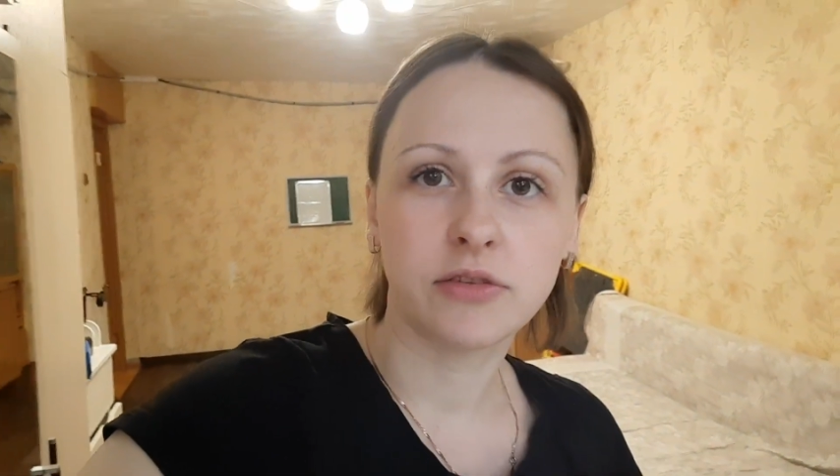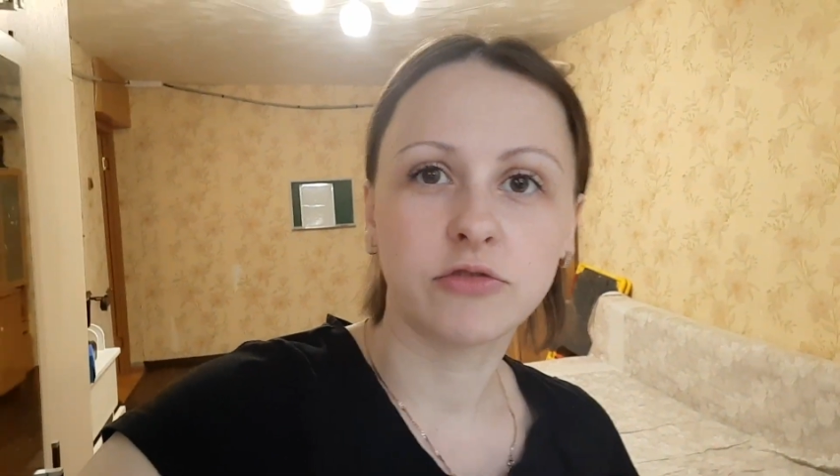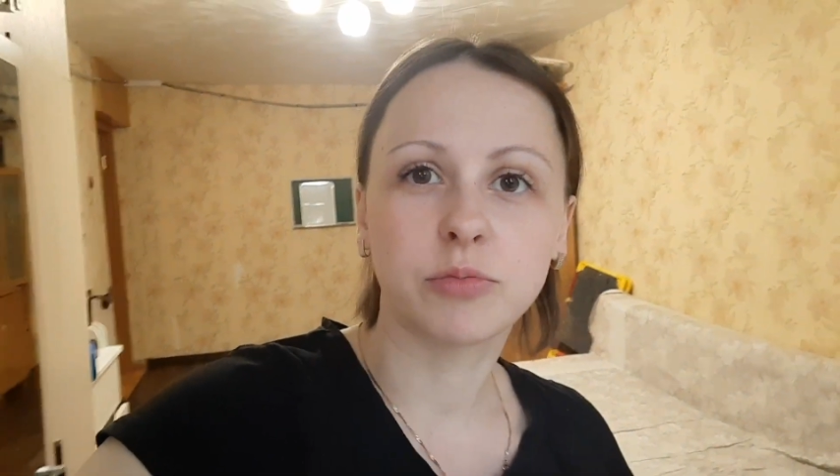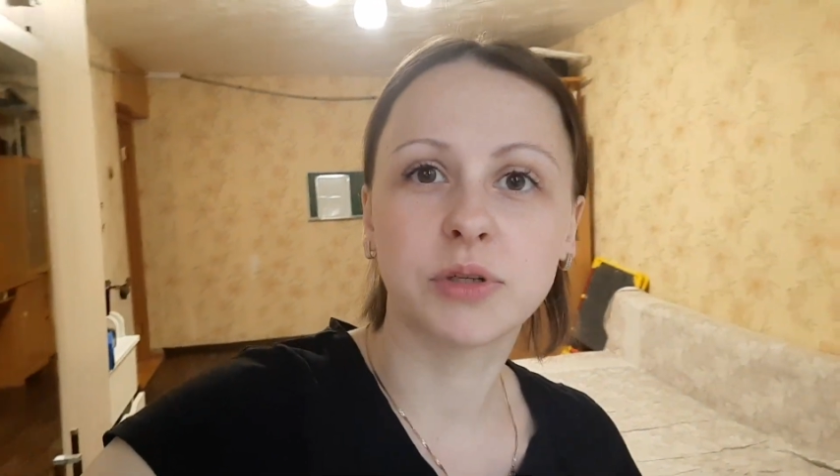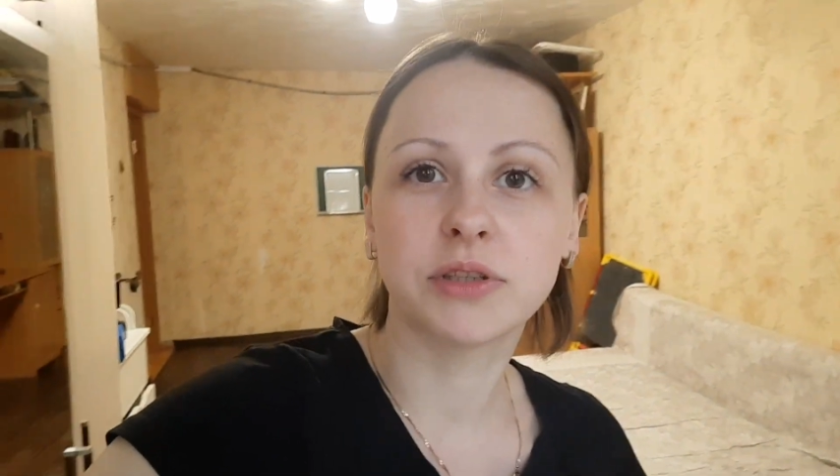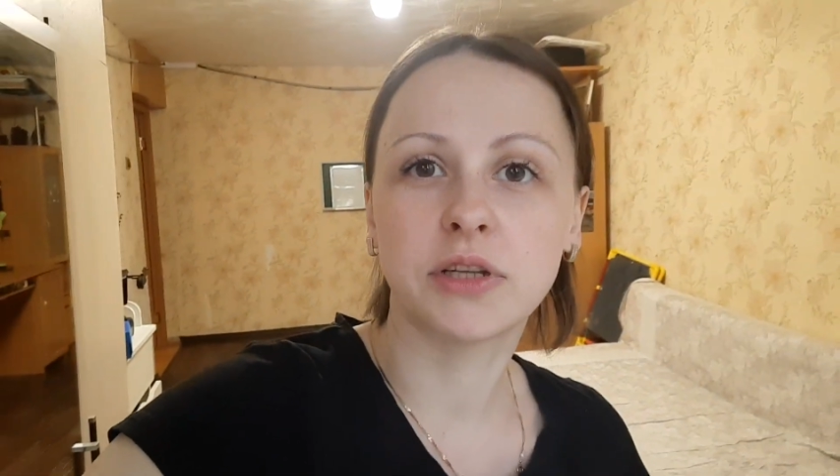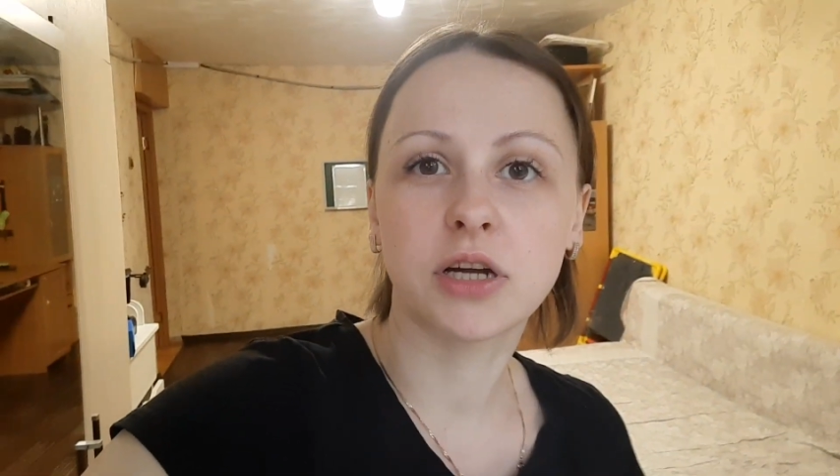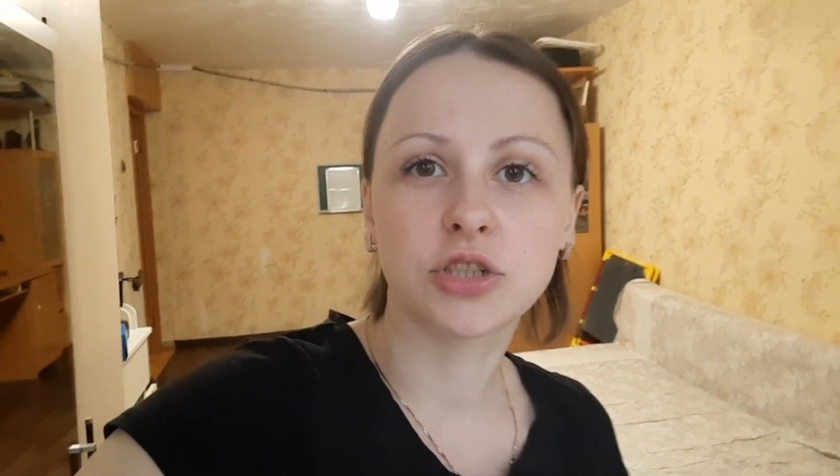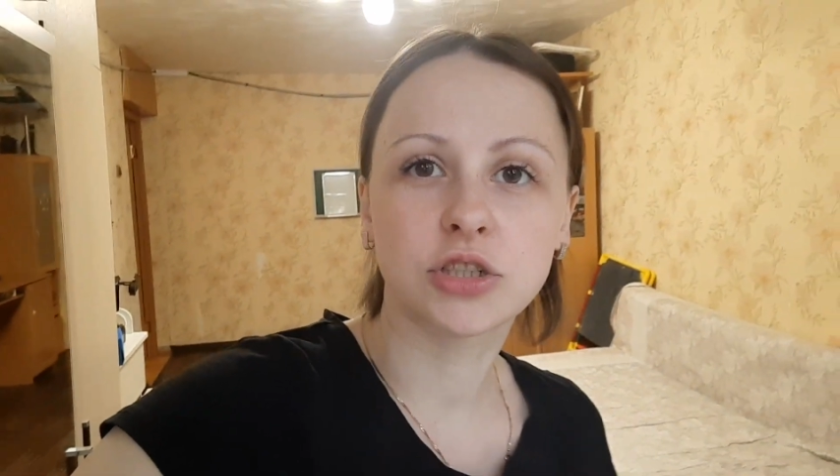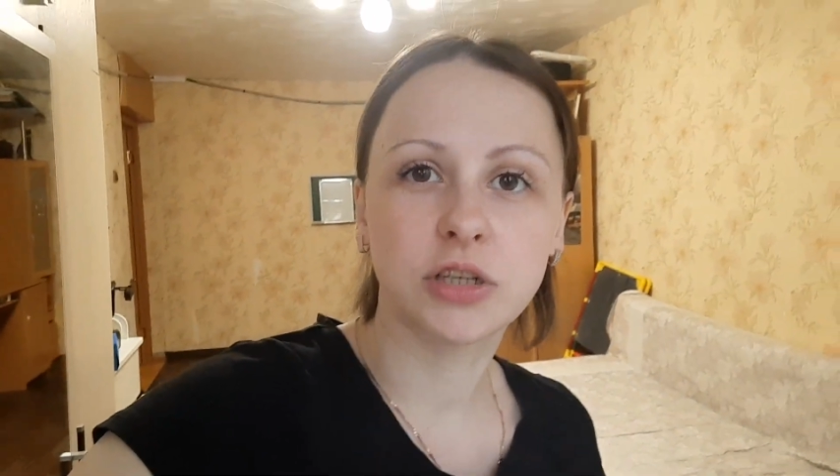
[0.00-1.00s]
в
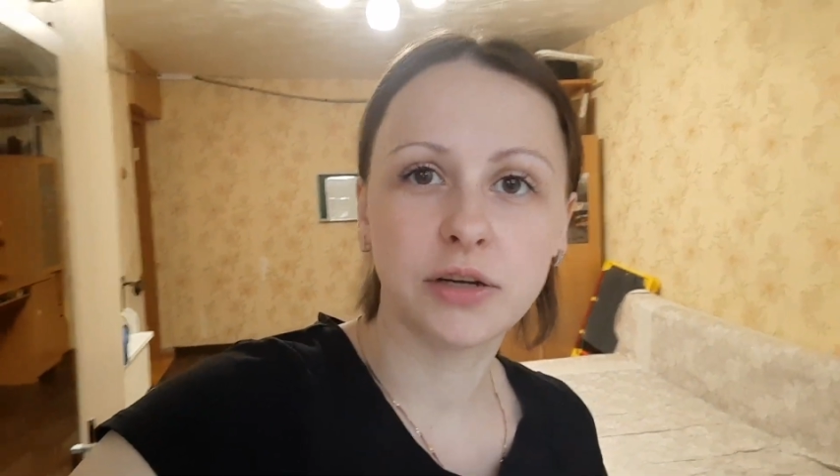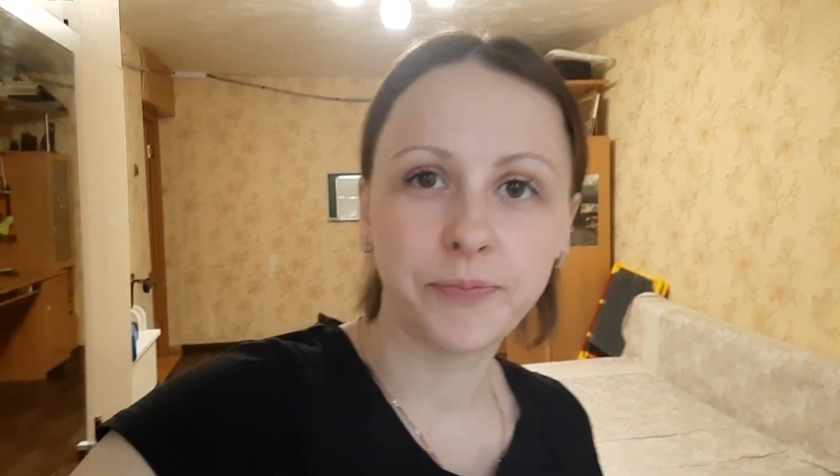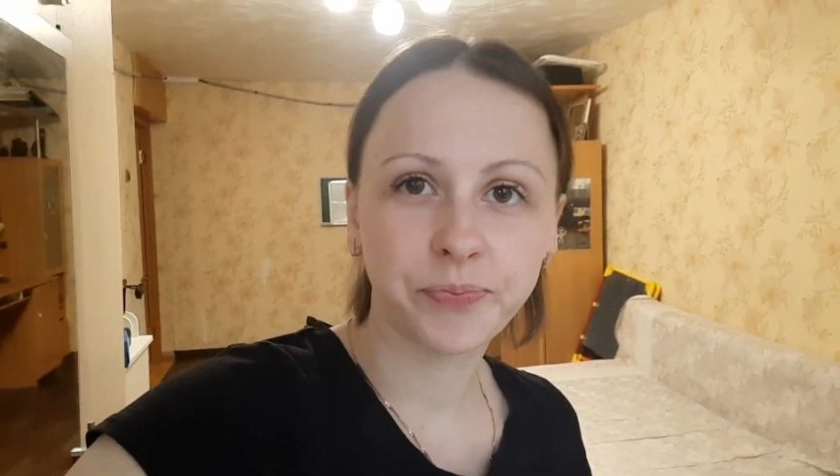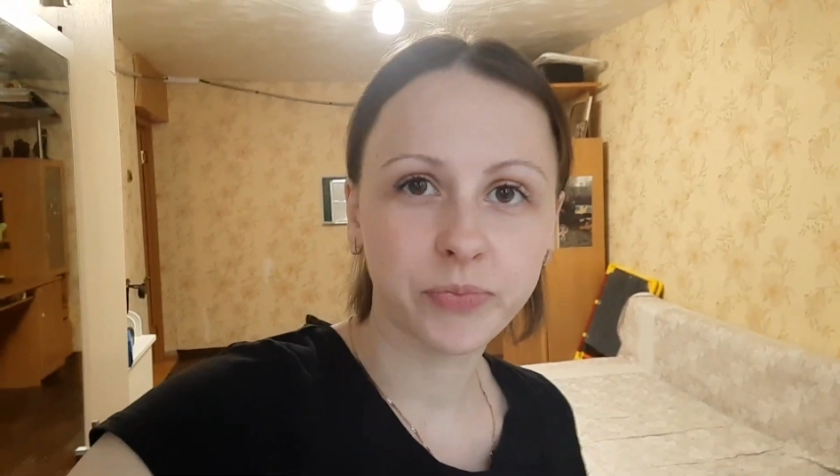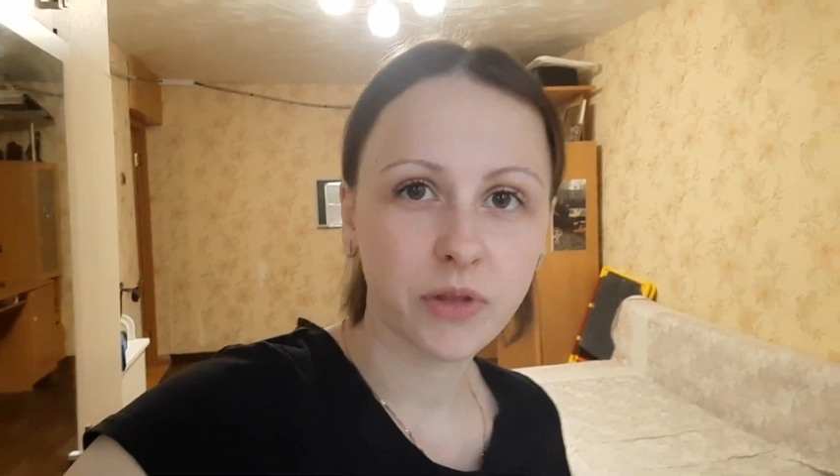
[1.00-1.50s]
монтаже